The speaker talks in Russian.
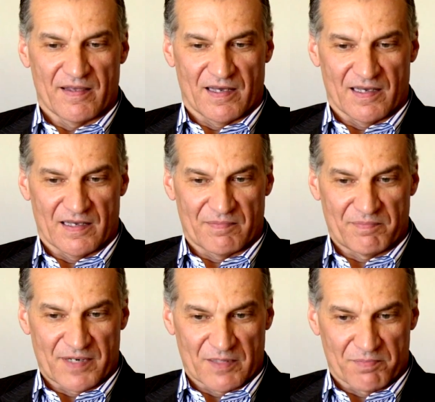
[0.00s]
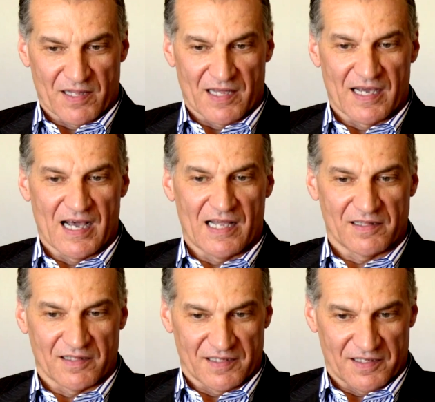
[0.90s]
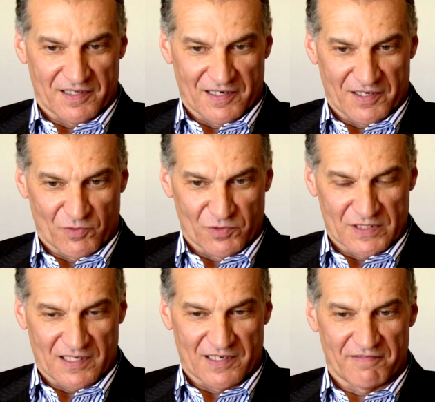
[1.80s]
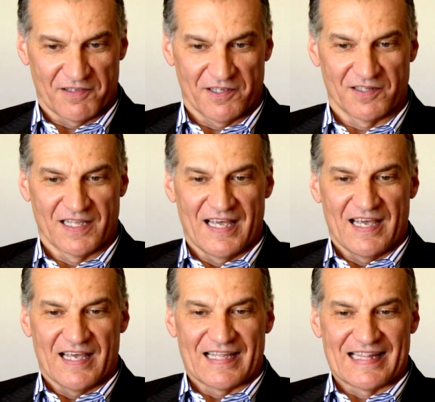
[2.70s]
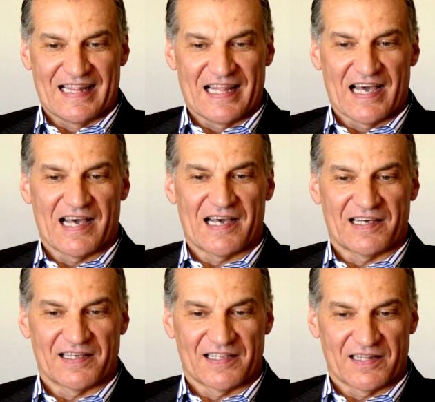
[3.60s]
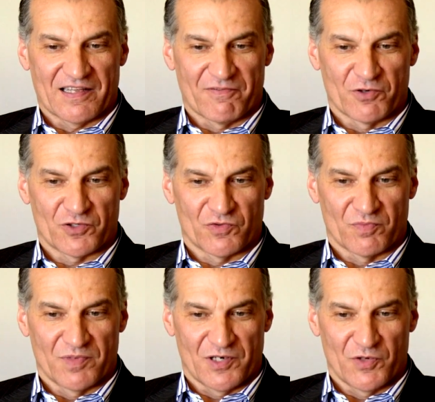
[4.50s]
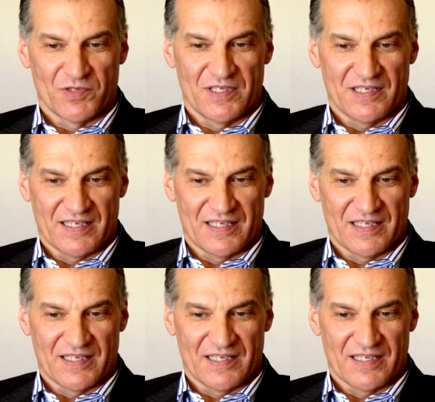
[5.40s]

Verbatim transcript: э, предполагал или установил для того, чтобы люди